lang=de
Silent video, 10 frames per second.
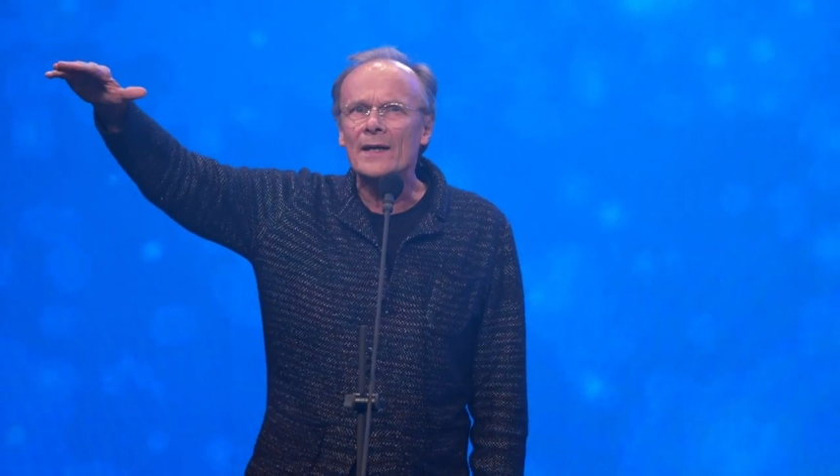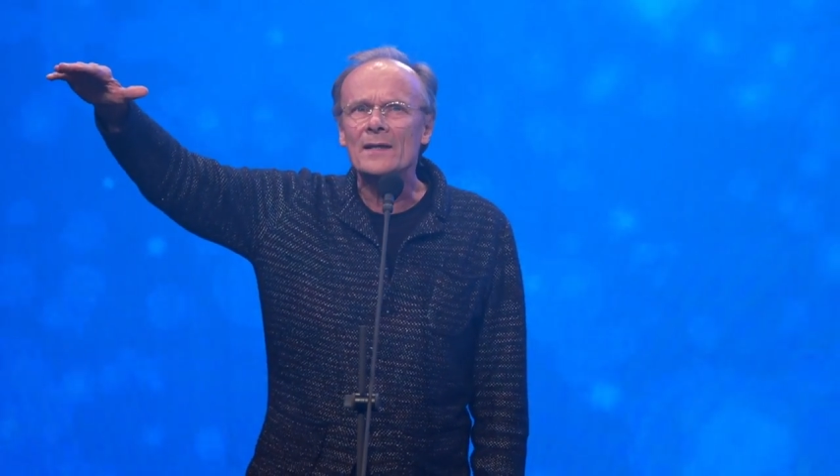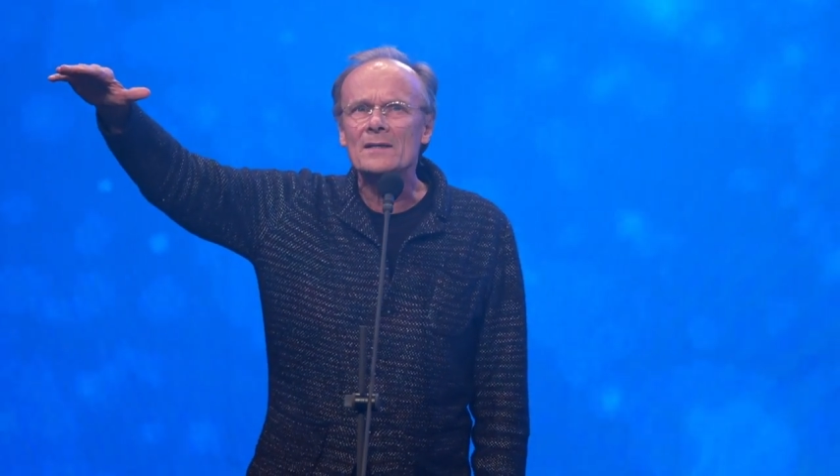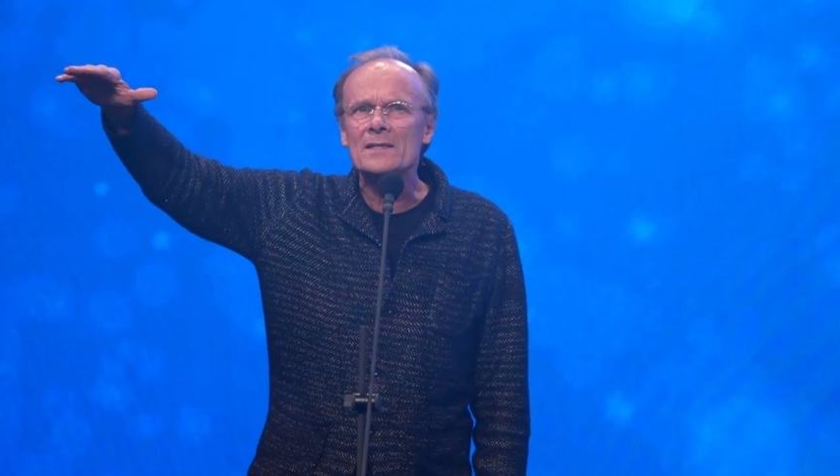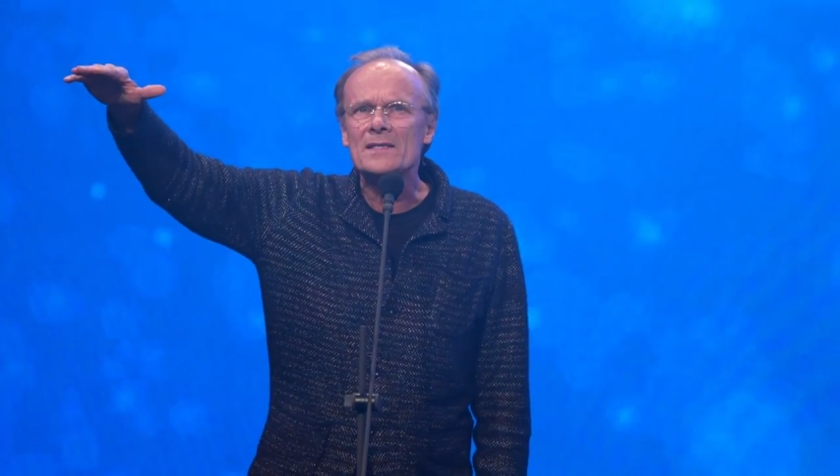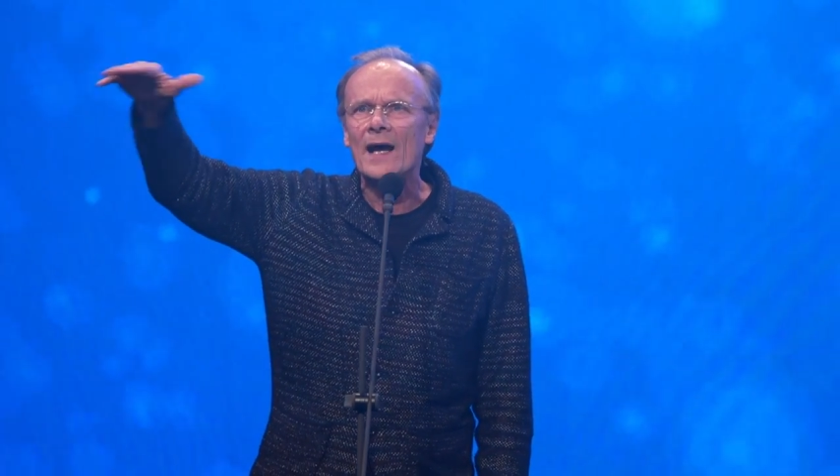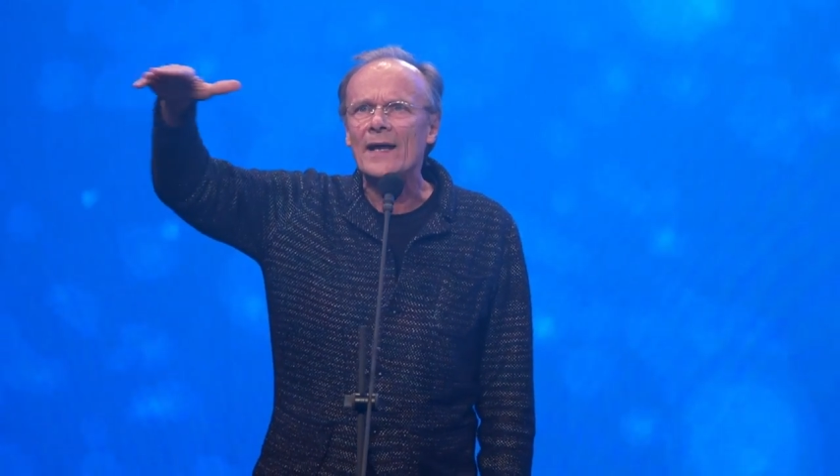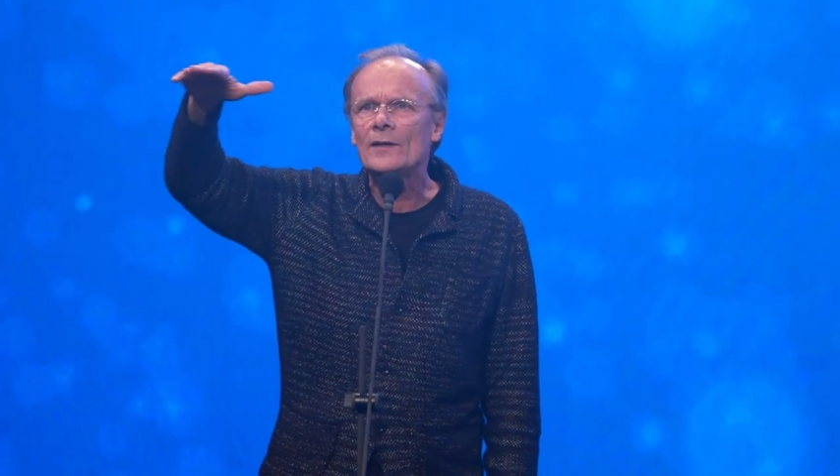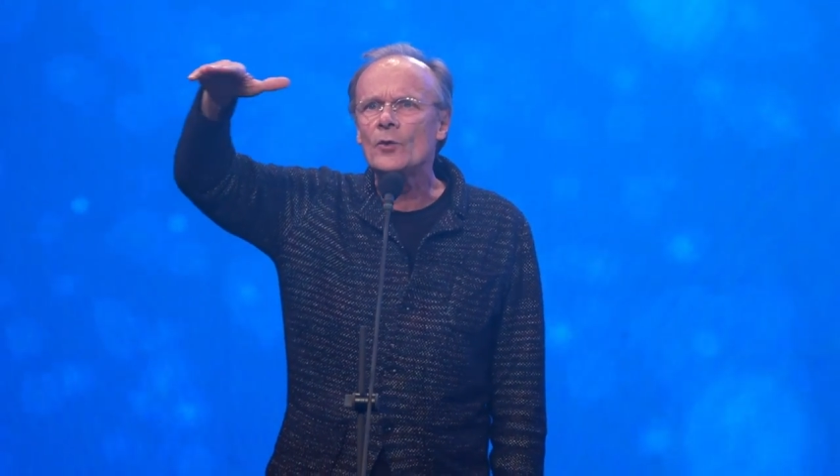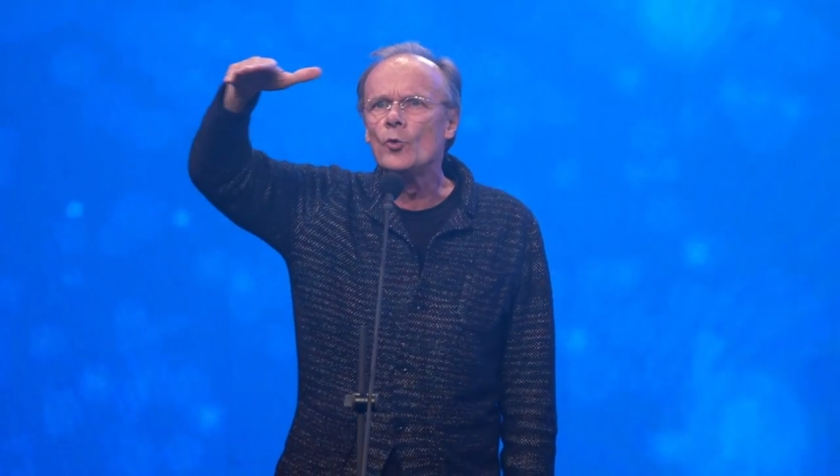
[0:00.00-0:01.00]
in
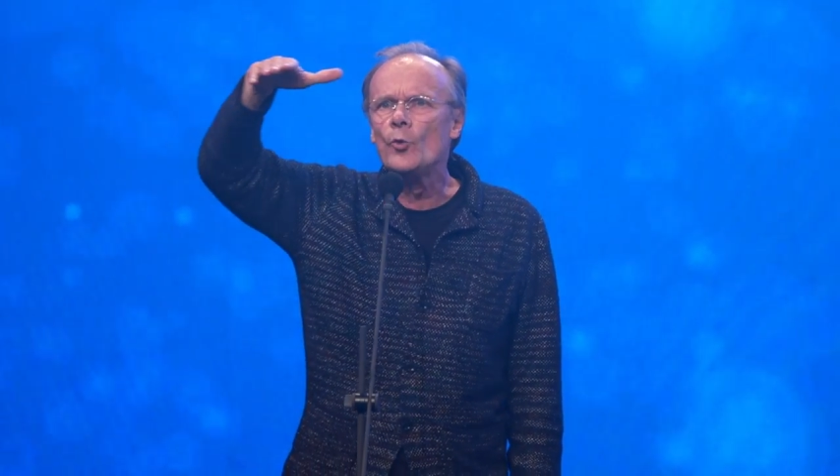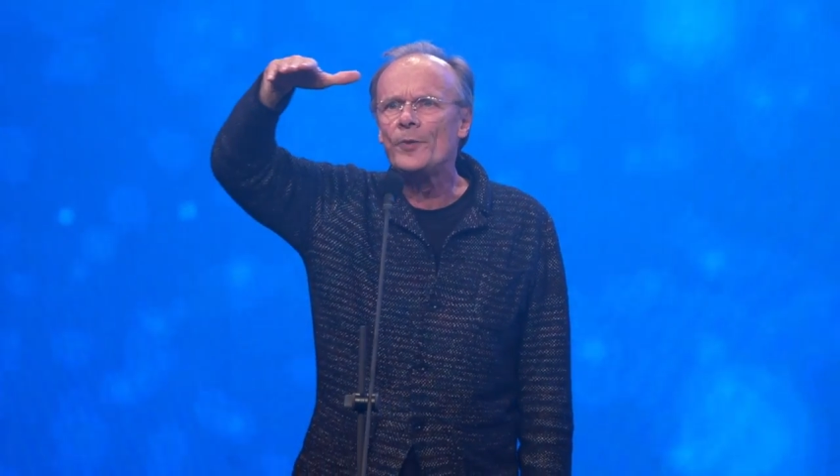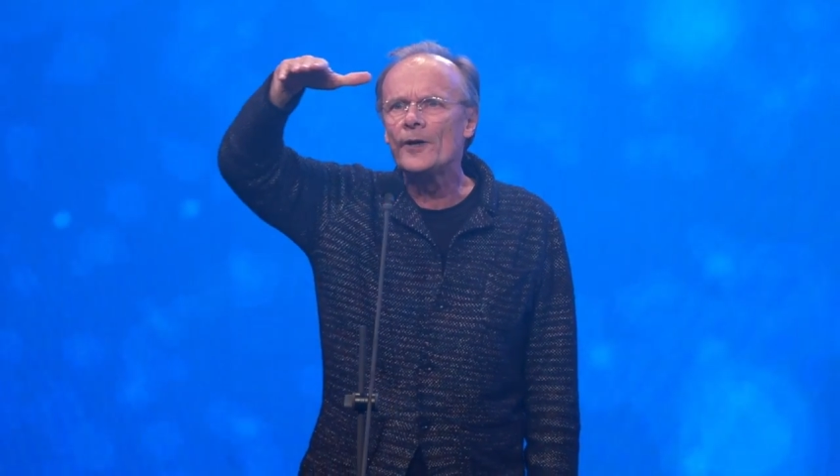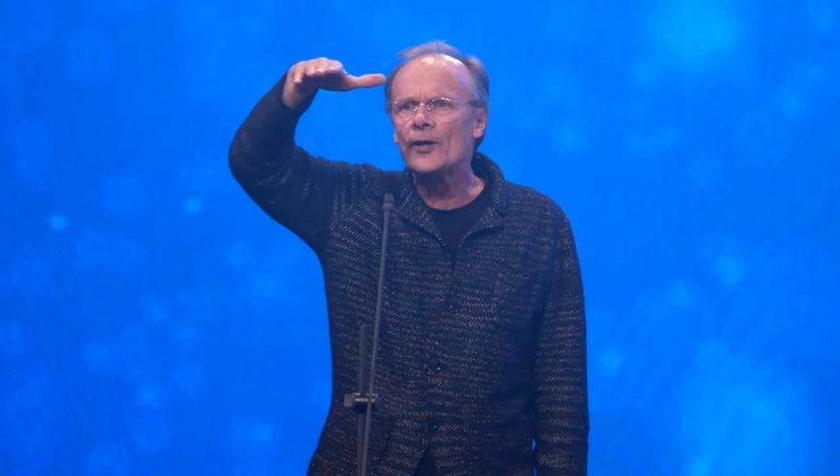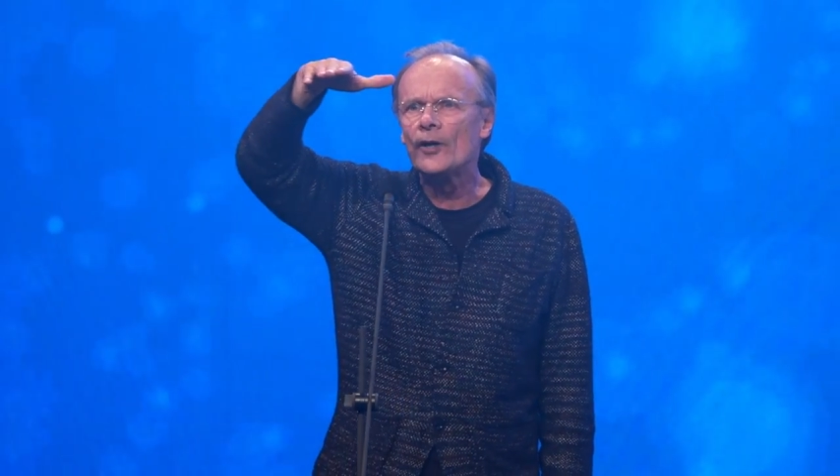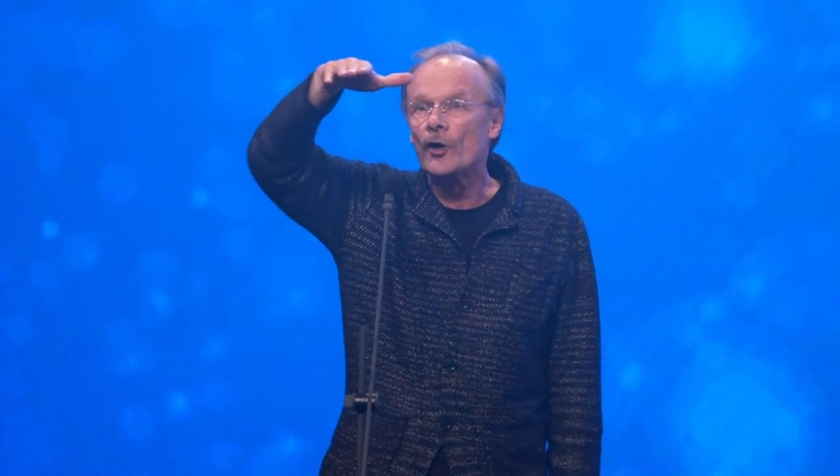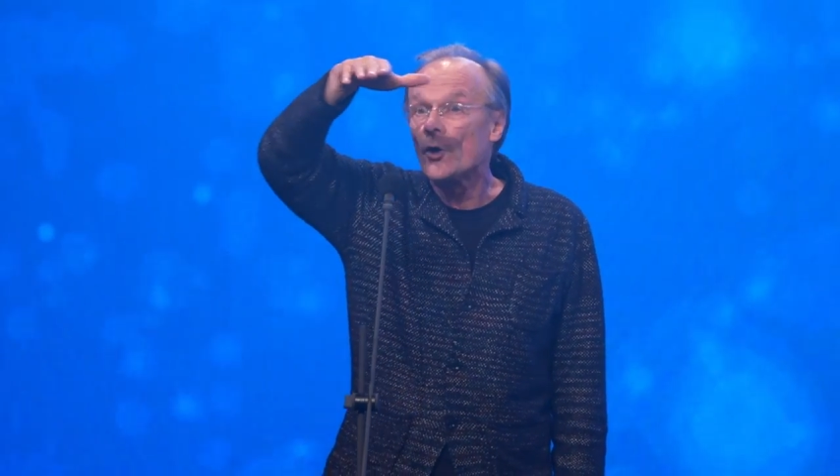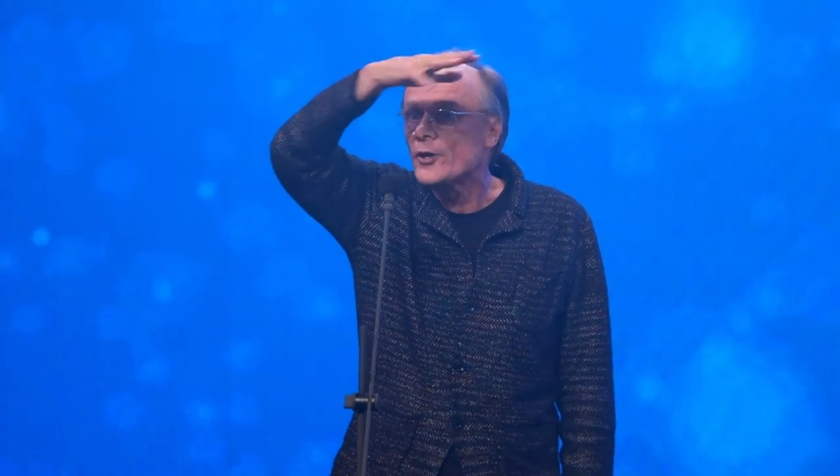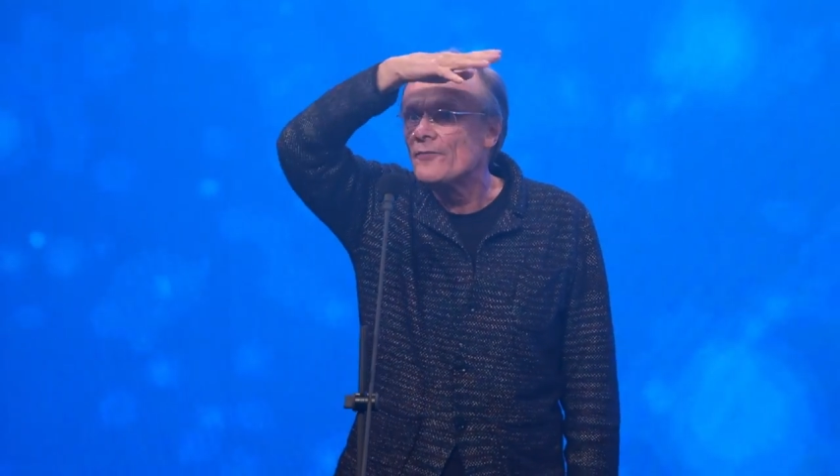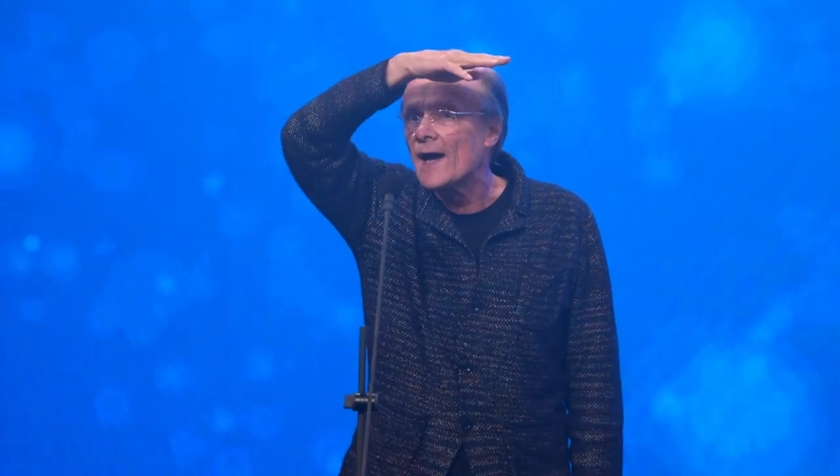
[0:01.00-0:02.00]
Zeitlupe
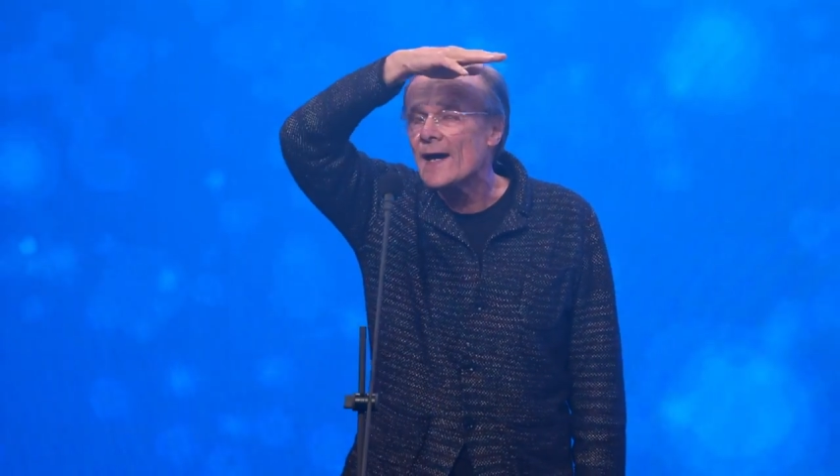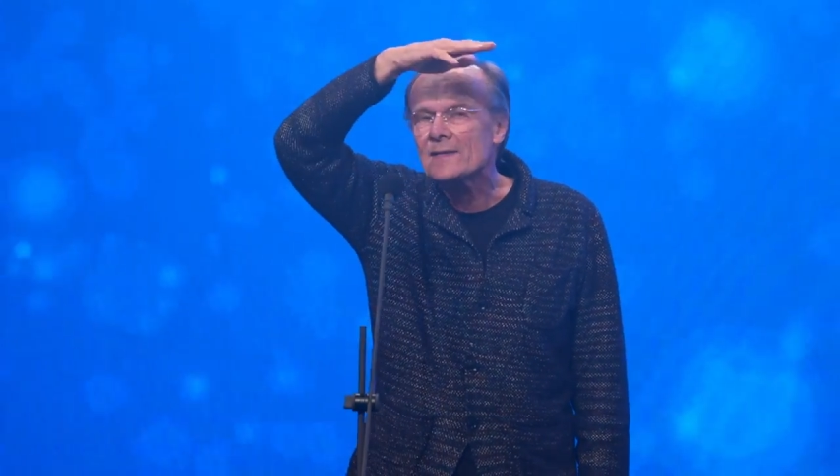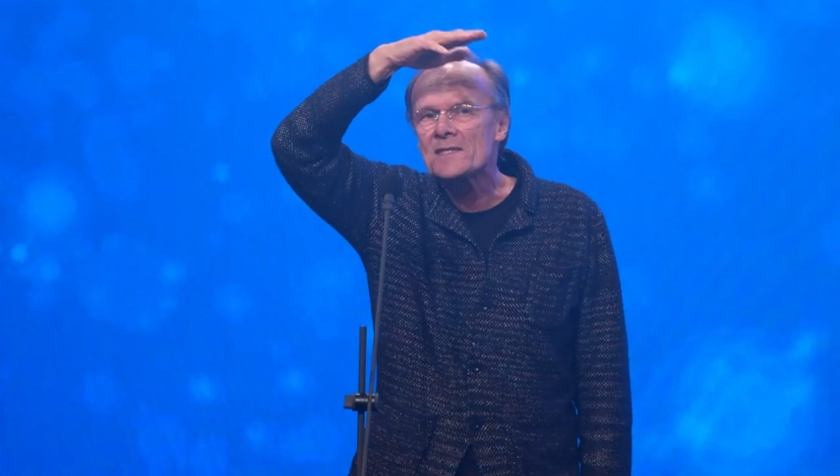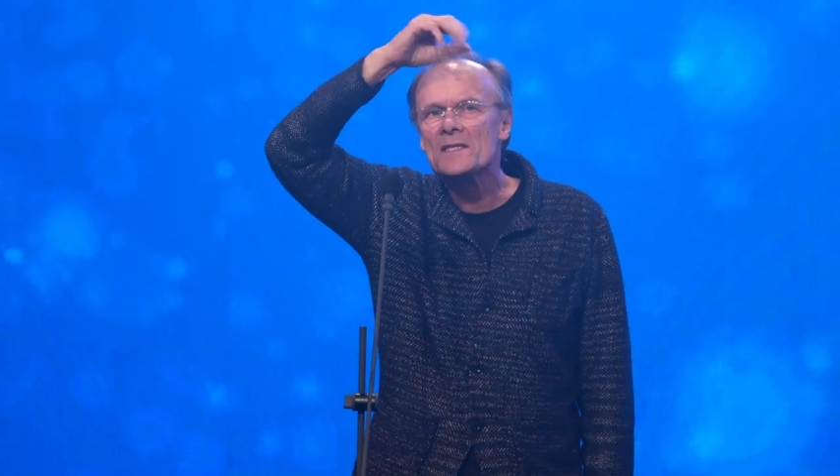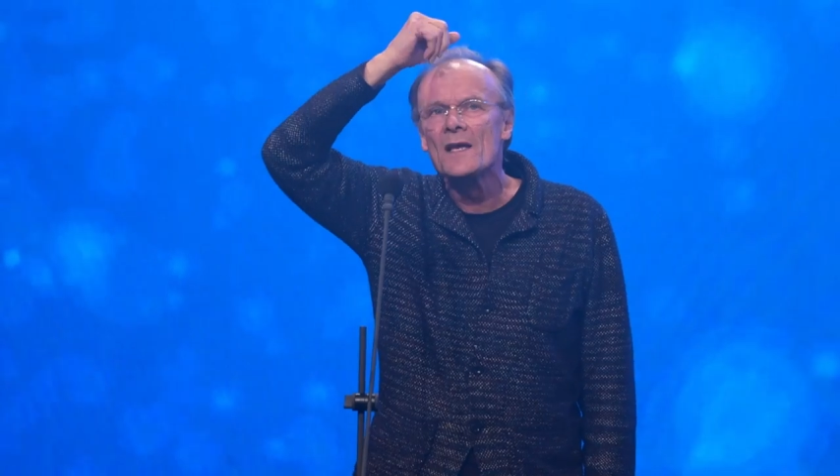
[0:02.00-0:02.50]
rückwärts,